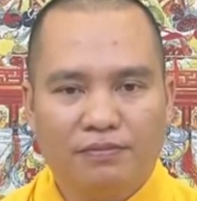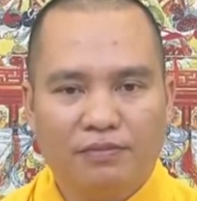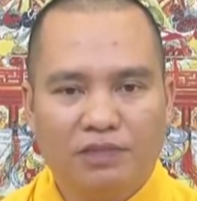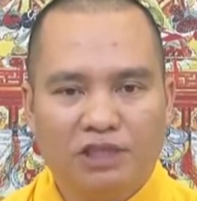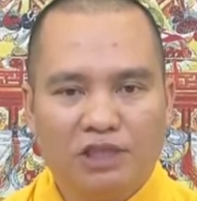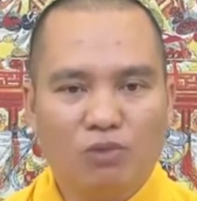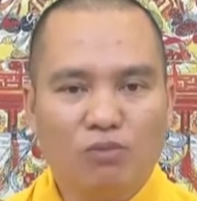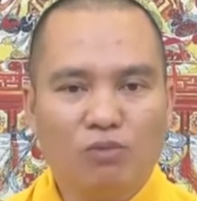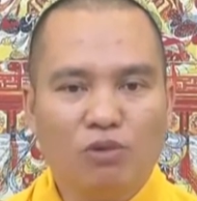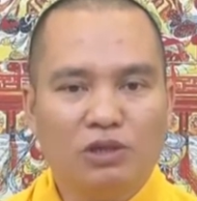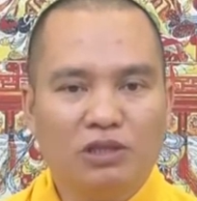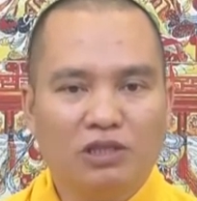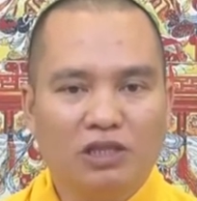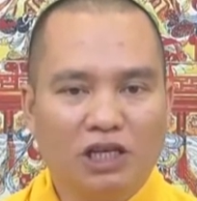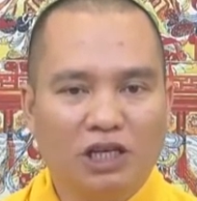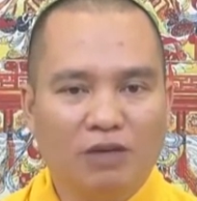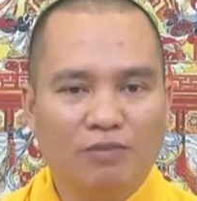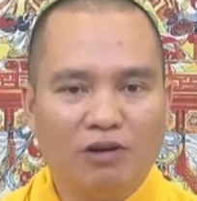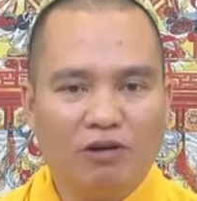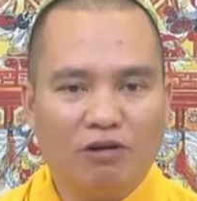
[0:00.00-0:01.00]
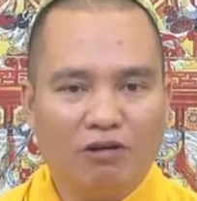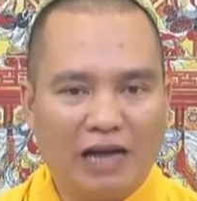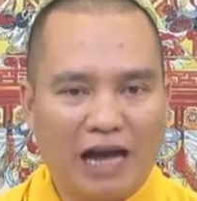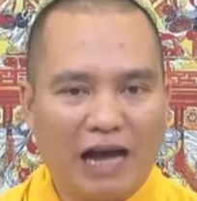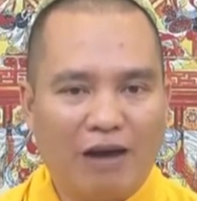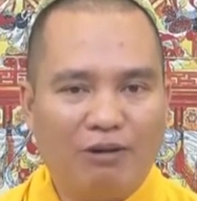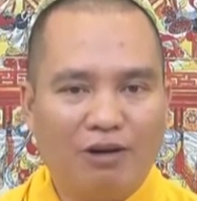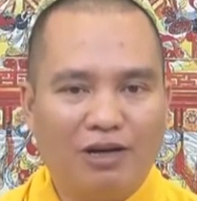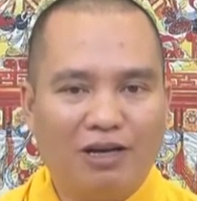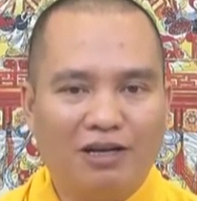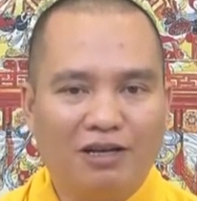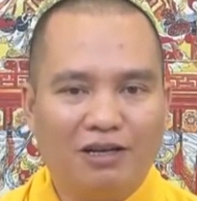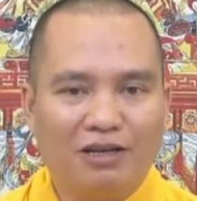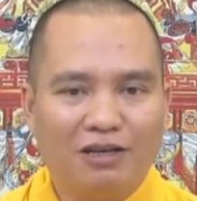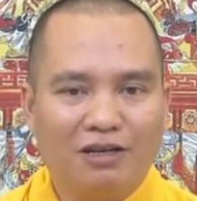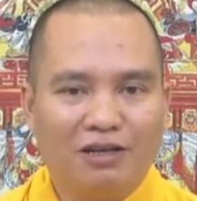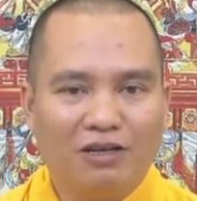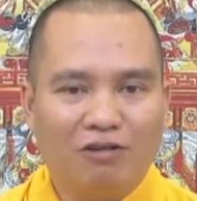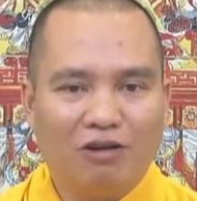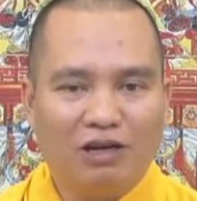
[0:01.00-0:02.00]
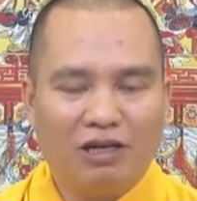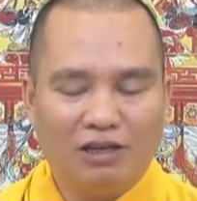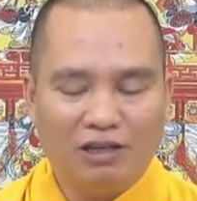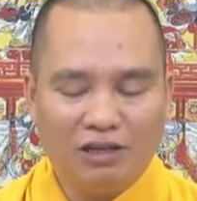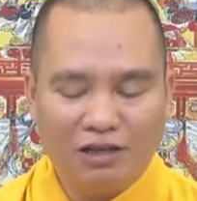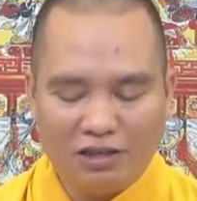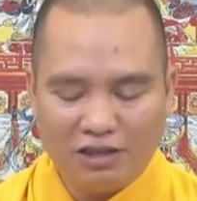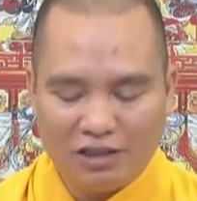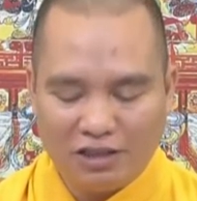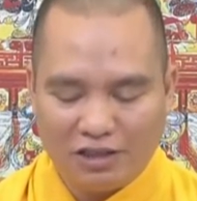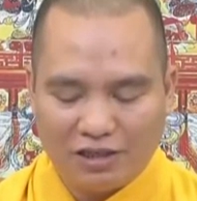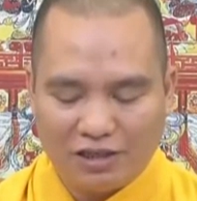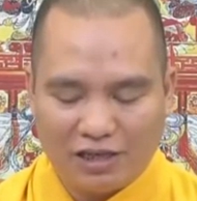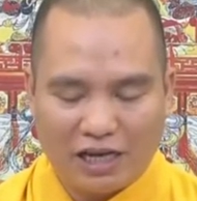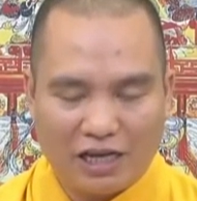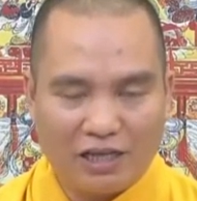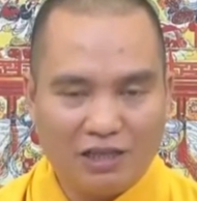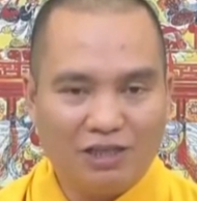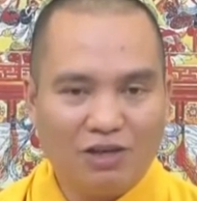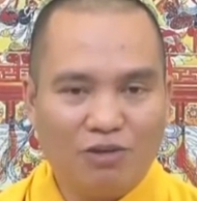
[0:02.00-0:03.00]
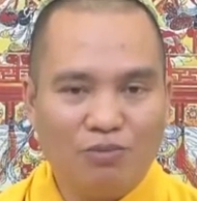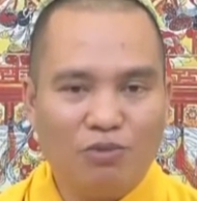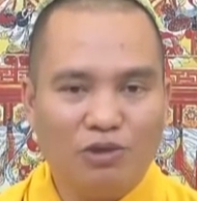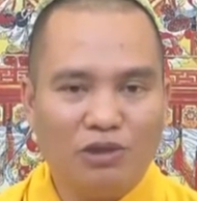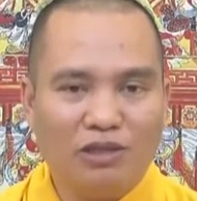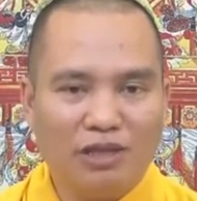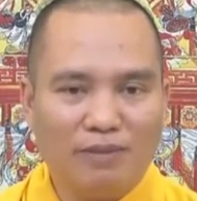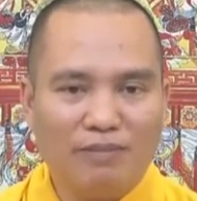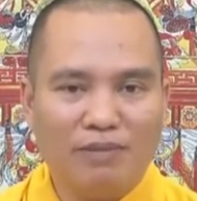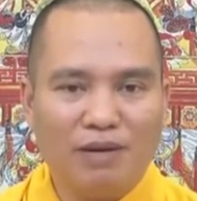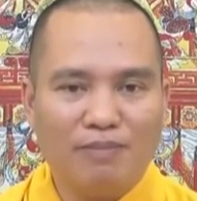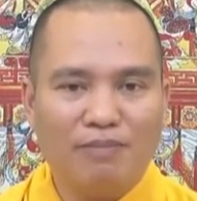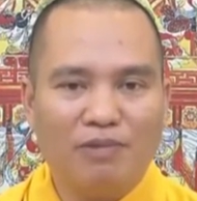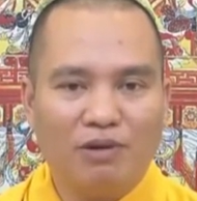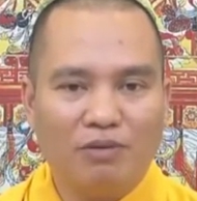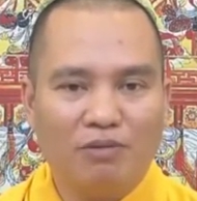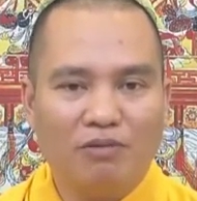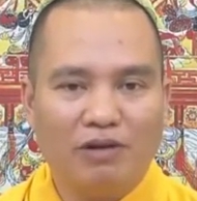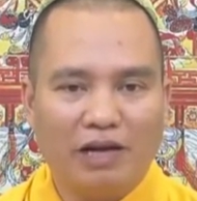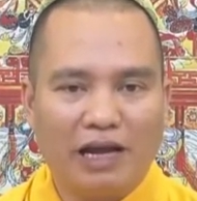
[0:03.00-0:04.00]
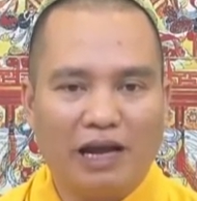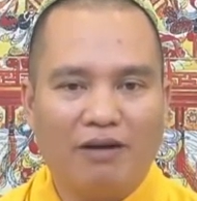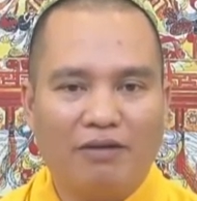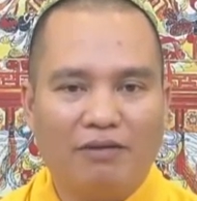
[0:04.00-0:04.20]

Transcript: sống một giờ mà có đạo á còn hơn gì kẻ sống 100 năm mà không có đạo